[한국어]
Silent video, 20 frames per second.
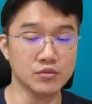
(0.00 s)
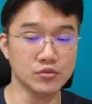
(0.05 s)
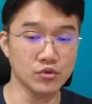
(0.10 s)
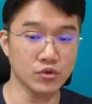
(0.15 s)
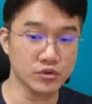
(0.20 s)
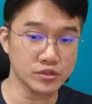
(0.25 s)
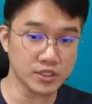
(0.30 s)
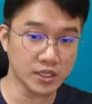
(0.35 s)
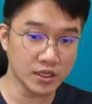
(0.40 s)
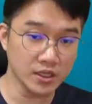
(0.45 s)

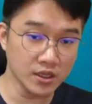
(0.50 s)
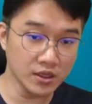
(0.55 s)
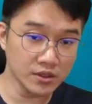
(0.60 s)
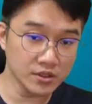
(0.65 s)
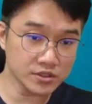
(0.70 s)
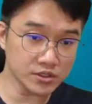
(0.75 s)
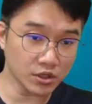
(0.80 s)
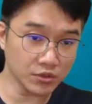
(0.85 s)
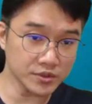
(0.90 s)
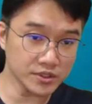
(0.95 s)
물론 이제
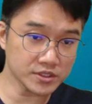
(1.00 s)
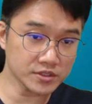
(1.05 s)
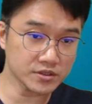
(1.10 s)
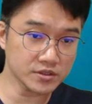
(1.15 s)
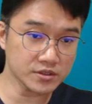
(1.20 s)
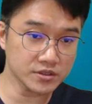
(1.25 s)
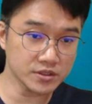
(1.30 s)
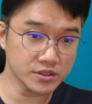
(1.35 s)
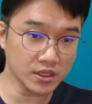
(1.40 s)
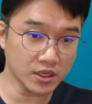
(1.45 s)

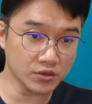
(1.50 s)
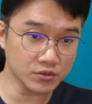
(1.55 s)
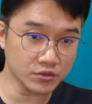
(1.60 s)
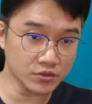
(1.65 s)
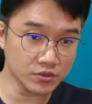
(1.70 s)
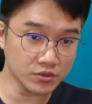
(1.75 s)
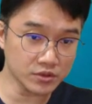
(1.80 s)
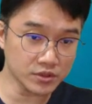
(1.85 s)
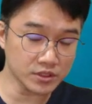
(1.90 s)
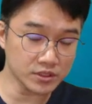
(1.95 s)

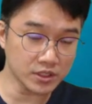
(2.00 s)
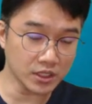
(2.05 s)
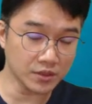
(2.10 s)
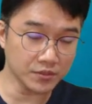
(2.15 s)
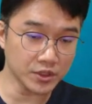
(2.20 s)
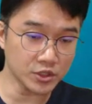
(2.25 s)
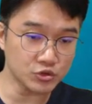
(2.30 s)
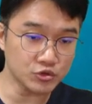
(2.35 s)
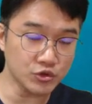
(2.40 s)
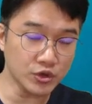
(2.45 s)
서비스들하고 그
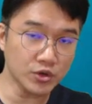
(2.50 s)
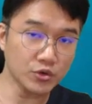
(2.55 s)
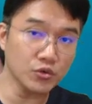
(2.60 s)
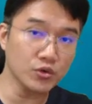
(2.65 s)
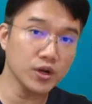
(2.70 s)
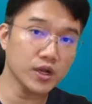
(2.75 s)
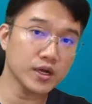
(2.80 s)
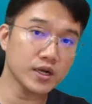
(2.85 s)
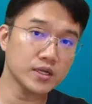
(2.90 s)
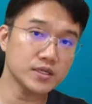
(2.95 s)
다음에 위에
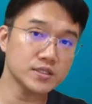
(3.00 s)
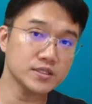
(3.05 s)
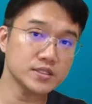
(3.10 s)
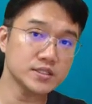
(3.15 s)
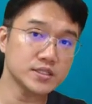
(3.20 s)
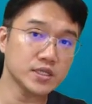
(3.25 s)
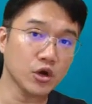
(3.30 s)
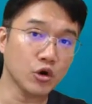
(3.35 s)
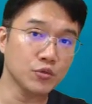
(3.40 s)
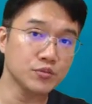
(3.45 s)
올라가는
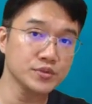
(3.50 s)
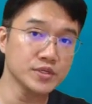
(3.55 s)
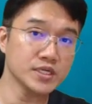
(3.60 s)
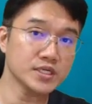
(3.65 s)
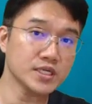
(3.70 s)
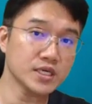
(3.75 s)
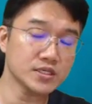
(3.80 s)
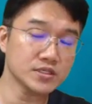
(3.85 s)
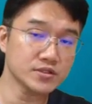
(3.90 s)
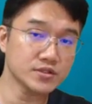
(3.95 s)
이제
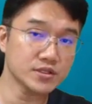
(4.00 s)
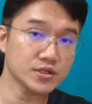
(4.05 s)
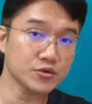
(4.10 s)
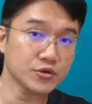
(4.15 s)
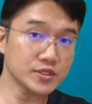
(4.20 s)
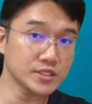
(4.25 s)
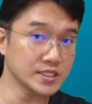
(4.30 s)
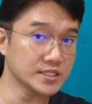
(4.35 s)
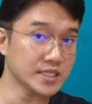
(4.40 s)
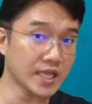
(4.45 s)
어플리케이션들이
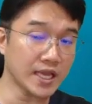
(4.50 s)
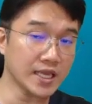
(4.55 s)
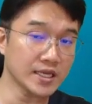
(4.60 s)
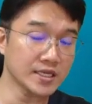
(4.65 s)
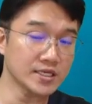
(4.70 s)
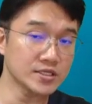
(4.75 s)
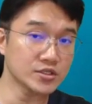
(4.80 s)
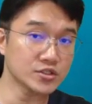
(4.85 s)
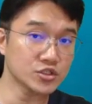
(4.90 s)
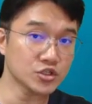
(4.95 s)
굉장히
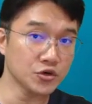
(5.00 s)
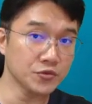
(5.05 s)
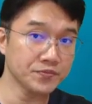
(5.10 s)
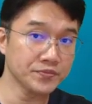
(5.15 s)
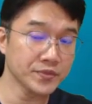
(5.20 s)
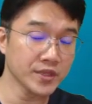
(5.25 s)
다양해졌죠.